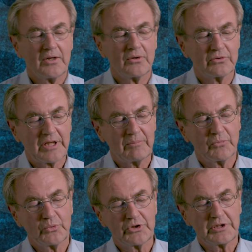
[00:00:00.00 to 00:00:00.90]
Und
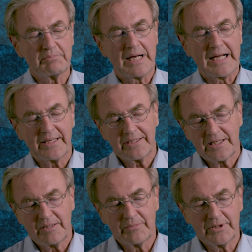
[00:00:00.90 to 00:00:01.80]
harmonische Paare
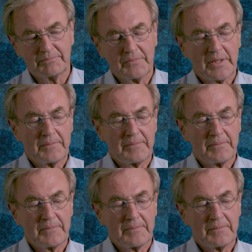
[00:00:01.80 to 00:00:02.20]
kann man